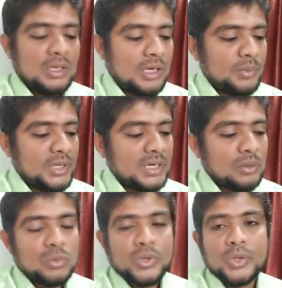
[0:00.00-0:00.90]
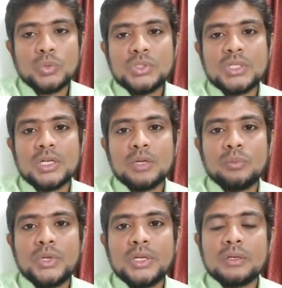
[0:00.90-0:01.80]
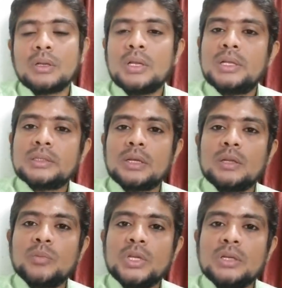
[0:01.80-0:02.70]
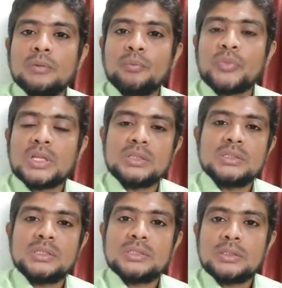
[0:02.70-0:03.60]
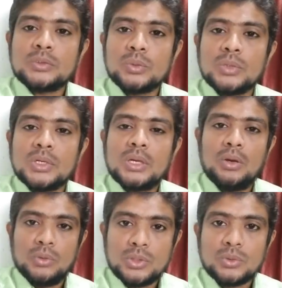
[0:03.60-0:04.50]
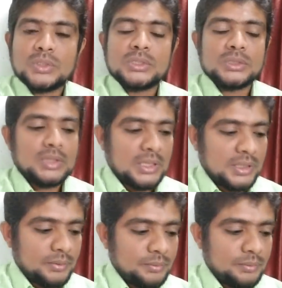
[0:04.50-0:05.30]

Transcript: அப்படிங்கிற அவருடைய உற்ற நண்பரின் தலைமையில் அந்த ஜெருசலத்துக்குள்ளே அவங்க நுழைஞ்சிருந்தாங்க